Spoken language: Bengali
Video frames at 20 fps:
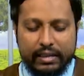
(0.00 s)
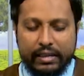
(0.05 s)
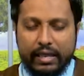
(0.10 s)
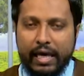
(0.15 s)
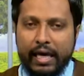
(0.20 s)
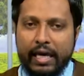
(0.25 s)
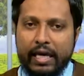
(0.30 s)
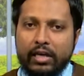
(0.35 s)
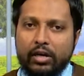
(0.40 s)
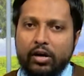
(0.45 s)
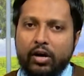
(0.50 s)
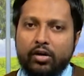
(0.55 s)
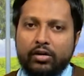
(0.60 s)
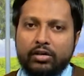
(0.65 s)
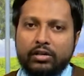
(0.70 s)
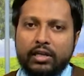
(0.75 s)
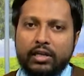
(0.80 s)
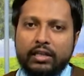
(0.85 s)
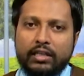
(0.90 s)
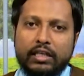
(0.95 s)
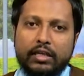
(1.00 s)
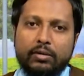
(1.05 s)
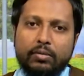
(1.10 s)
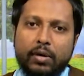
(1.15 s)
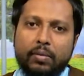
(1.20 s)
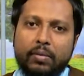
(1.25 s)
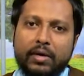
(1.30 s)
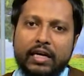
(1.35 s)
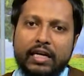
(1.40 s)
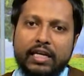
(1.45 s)
এই অর্থাৎ
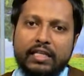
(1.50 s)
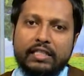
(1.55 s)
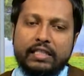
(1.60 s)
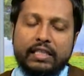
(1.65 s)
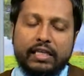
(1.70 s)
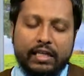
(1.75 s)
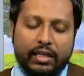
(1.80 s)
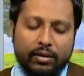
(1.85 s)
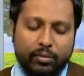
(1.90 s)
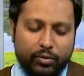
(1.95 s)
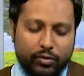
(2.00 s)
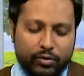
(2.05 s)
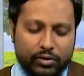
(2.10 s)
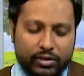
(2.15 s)
ইমামরা নিজেদেরকে বলছে